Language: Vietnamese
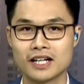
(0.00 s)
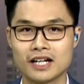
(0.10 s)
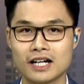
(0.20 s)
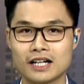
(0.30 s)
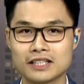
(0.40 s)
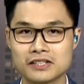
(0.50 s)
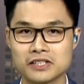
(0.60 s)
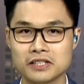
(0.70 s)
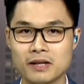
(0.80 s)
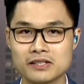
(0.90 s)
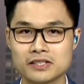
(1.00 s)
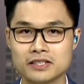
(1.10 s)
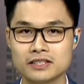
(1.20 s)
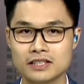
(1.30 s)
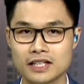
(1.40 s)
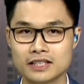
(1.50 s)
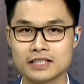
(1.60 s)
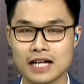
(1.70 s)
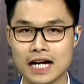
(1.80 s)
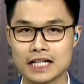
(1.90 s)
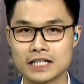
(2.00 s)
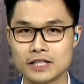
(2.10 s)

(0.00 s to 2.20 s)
à, Thạc sĩ bác sĩ Lê Thị Hải,